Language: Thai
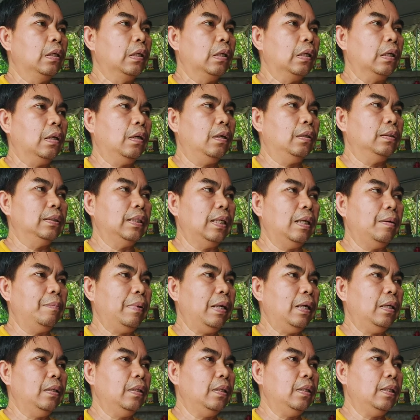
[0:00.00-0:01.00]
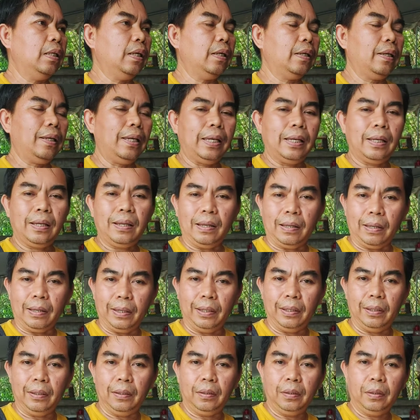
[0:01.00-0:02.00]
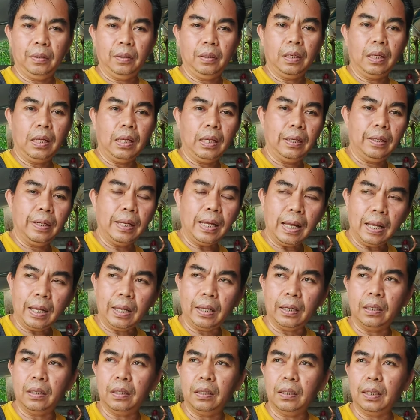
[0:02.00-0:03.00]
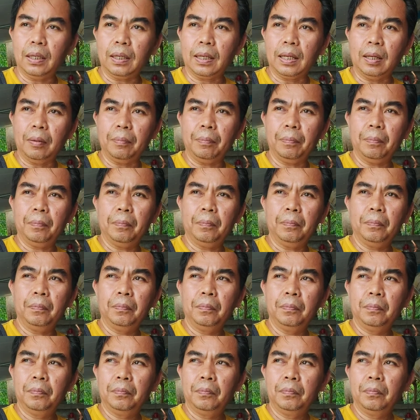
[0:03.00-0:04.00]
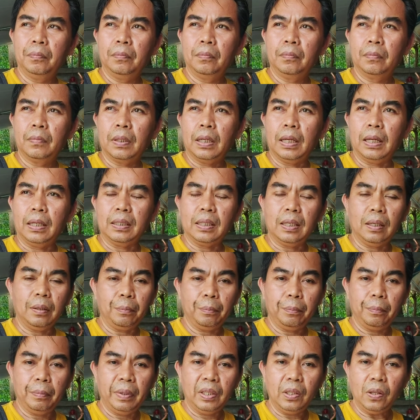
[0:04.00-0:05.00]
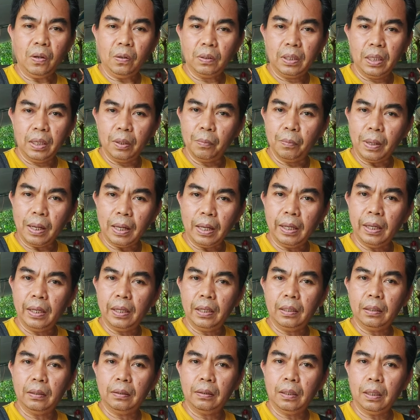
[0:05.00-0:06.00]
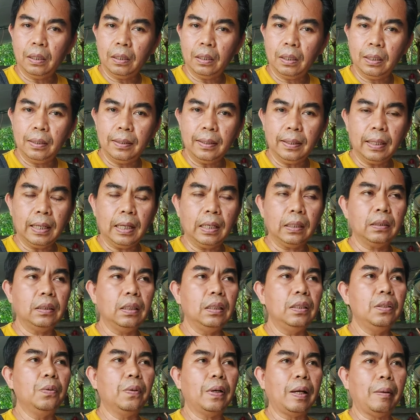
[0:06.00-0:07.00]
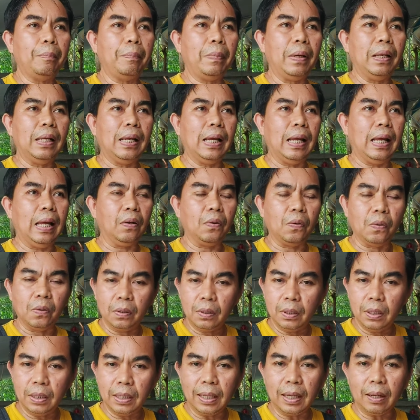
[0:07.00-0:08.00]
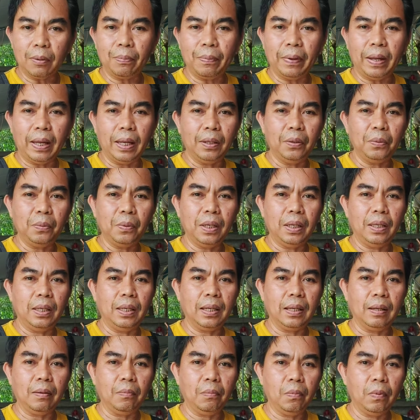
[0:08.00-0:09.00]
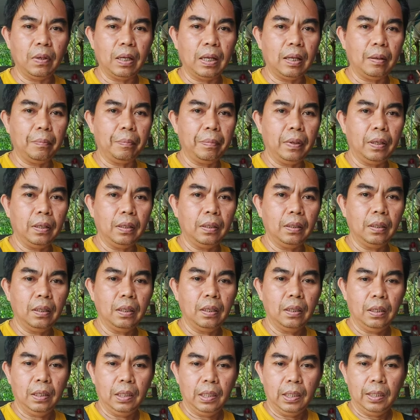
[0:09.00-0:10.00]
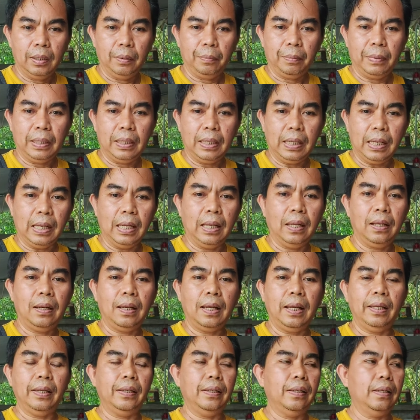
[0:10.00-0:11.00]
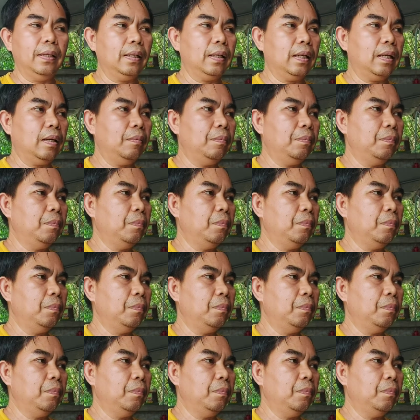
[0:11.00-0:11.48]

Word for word: ก็สามารถที่จะแก้ไขให้ได้นะครับ อาจจะไม่ต้องทิ้งไว้ทั้งนี้ทั้งนั้นขึ้นอยู่กับปัญหาของเครื่องกาแฟด้วยนะครับ ว่าเป็นปัญหาอะไรนะครับ